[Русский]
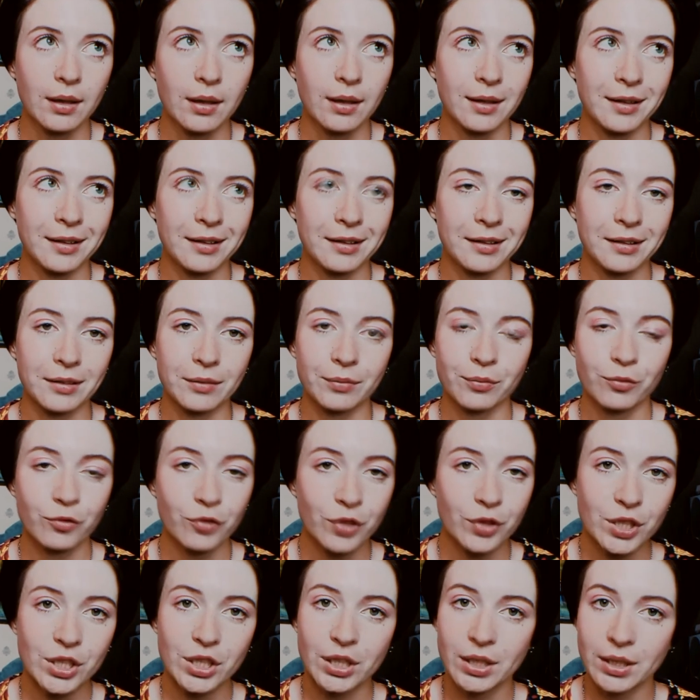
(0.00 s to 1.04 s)
А,
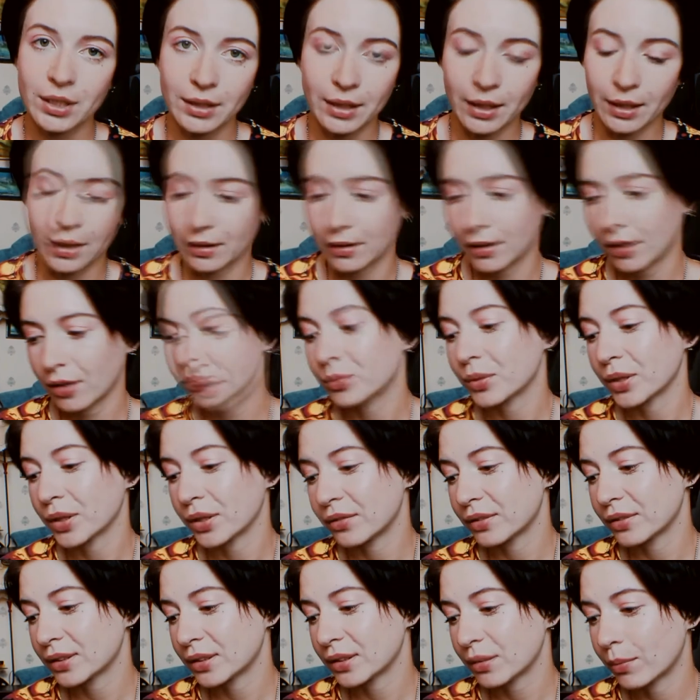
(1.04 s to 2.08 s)
ветеринара, да, у меня
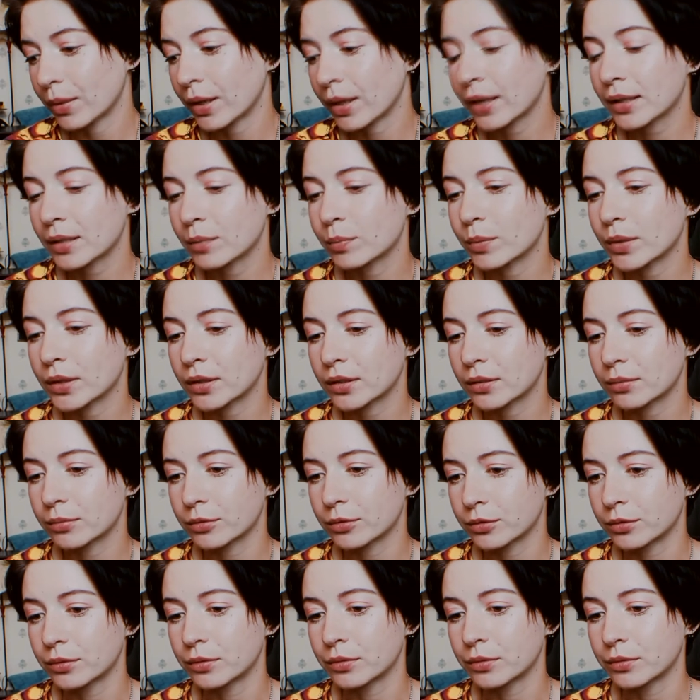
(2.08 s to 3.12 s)
две собаки,
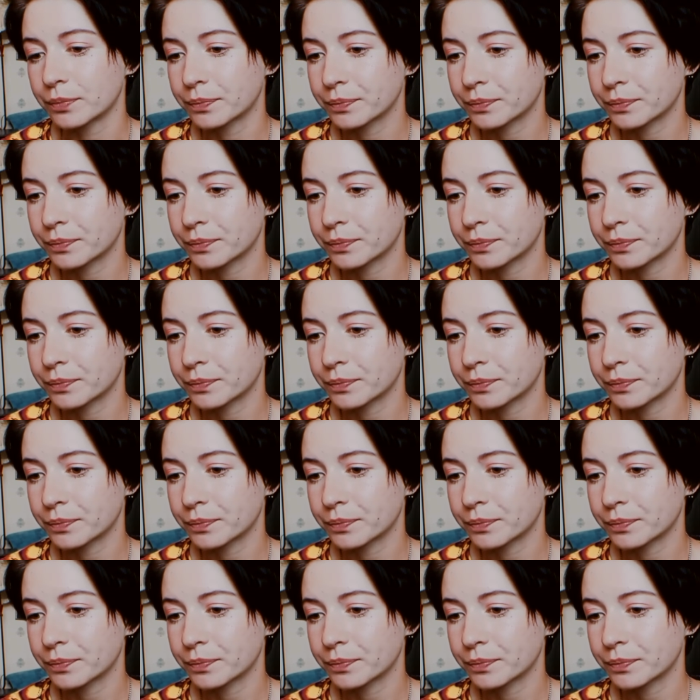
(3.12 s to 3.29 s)
поэтому